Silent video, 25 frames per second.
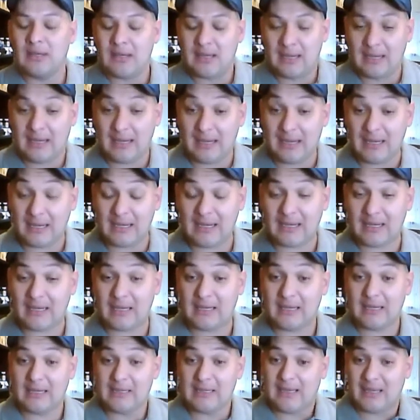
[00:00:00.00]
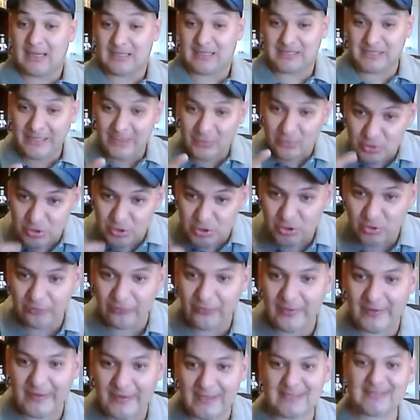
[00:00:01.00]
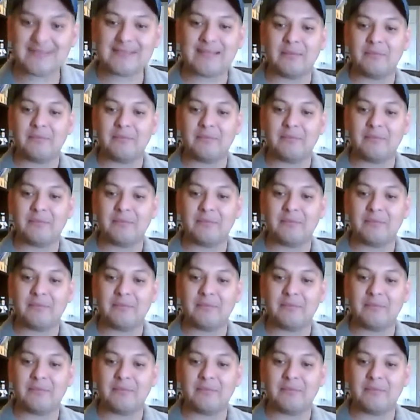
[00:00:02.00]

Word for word: a, ser un chofarista,